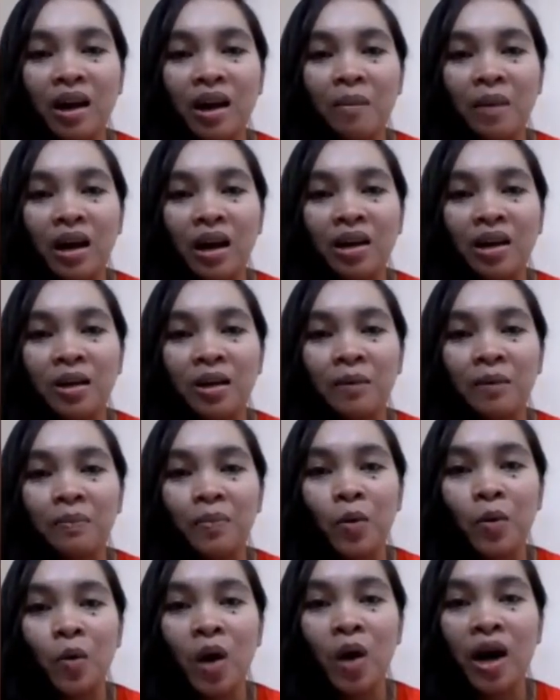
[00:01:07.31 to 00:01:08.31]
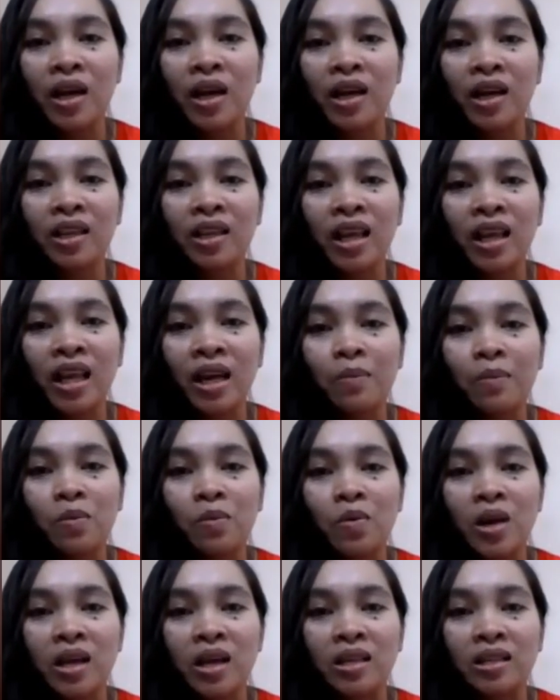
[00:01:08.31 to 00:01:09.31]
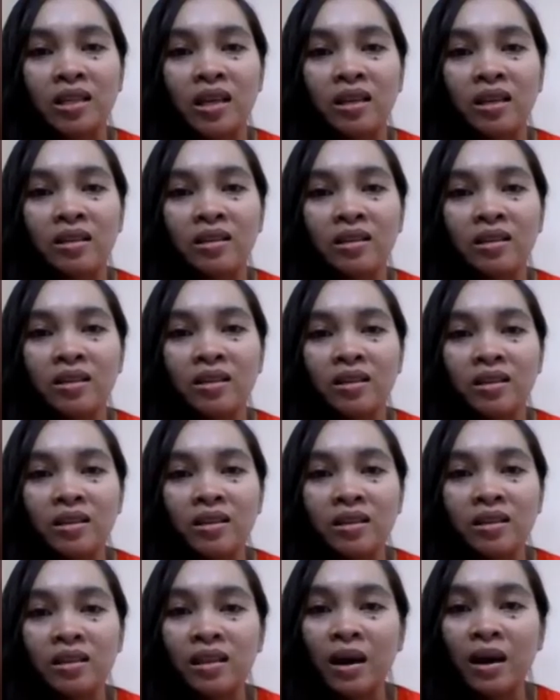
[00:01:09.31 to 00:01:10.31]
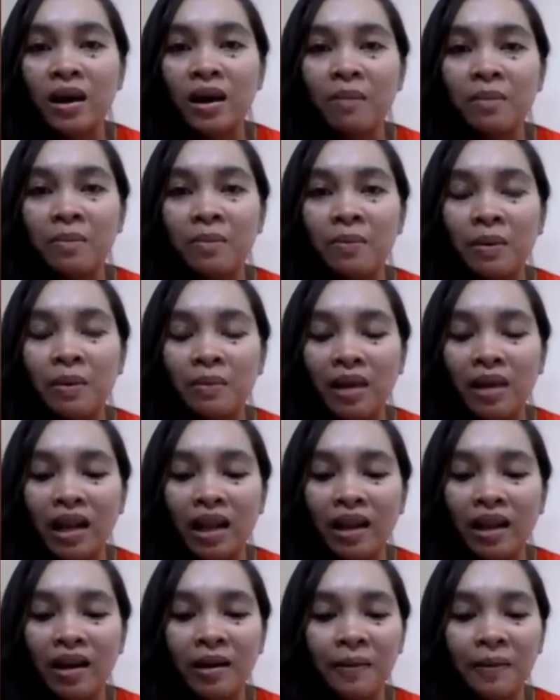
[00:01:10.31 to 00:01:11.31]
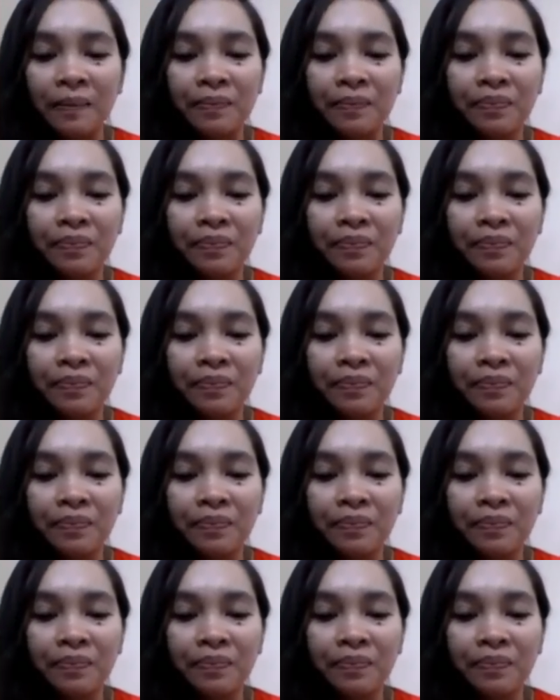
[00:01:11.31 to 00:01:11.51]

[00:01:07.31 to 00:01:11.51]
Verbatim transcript: ang magandang buhay at kinabukasan sa aming pamilya.